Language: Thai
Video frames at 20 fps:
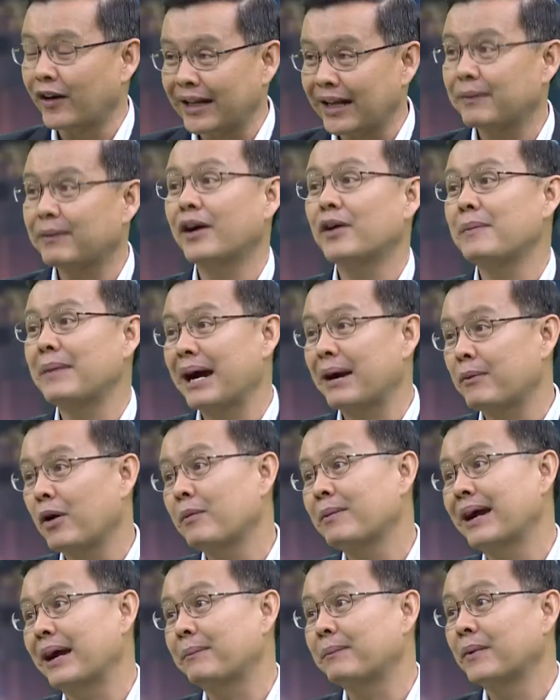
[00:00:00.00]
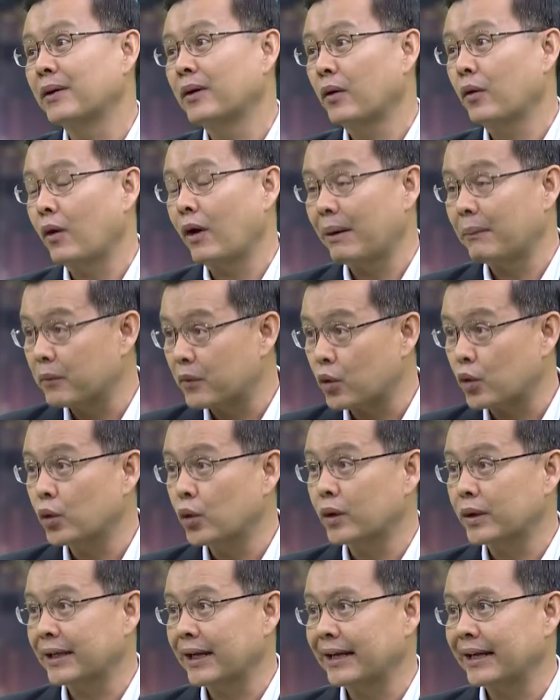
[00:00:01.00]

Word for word: นอนครับเขามาพร้อมกับความรู้